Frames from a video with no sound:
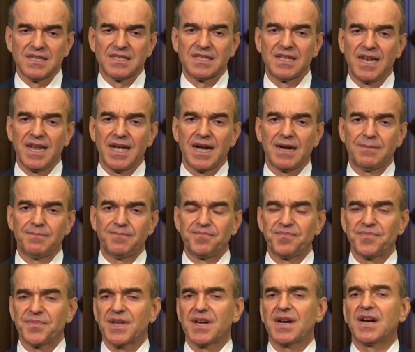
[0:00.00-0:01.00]
Для
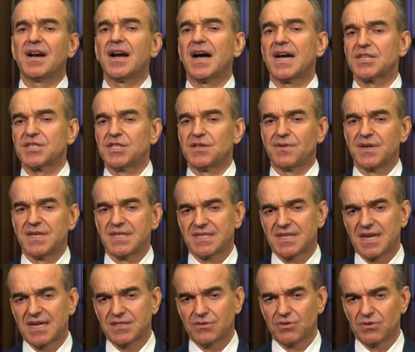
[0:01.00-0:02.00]
каждого из
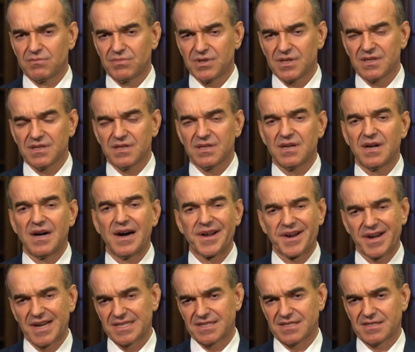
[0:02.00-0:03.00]
нас он был
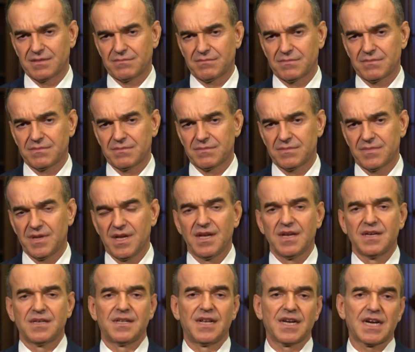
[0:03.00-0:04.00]
разным
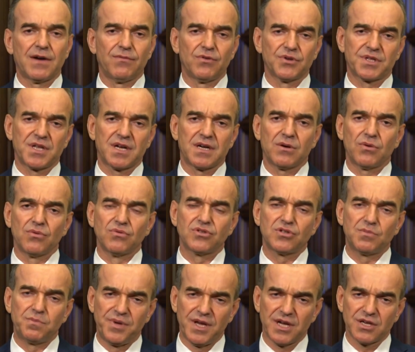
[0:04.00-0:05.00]
для кого-то
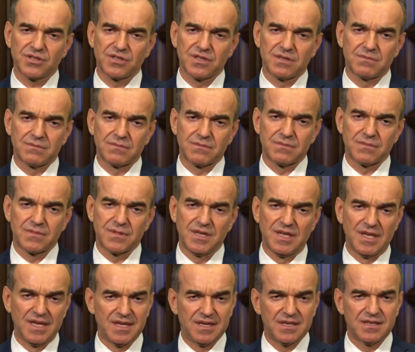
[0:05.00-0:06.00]
успешным
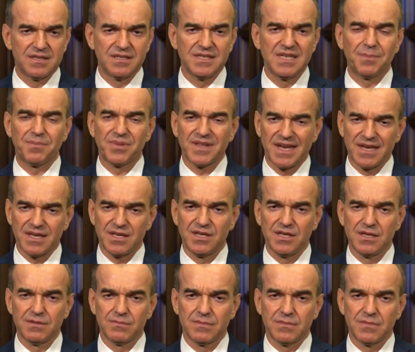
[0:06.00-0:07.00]
и
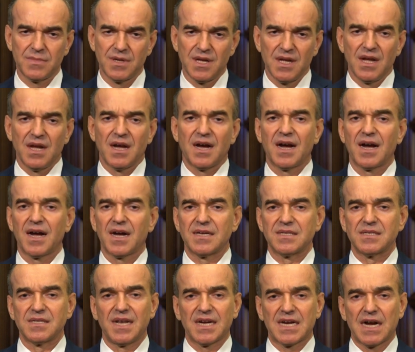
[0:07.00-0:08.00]
неплохим,
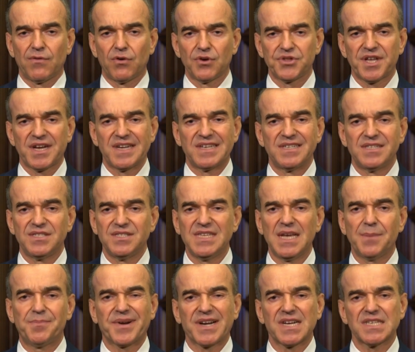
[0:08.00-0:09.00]
а для кого-то
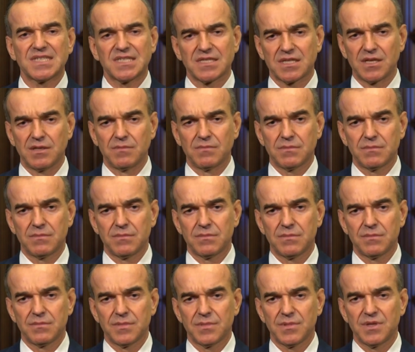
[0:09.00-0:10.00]
непростым
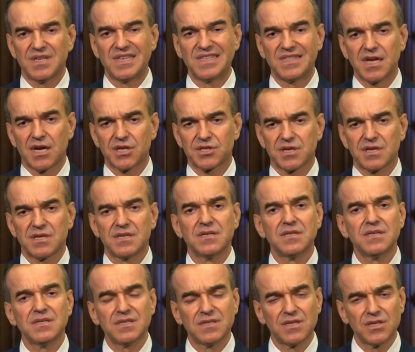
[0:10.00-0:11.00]
и даже
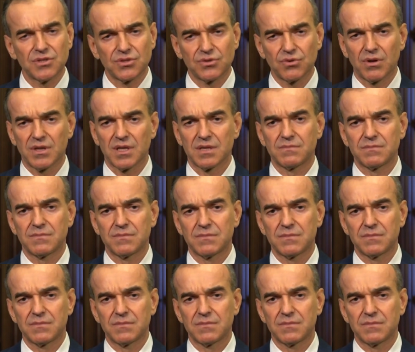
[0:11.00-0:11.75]
тяжелым.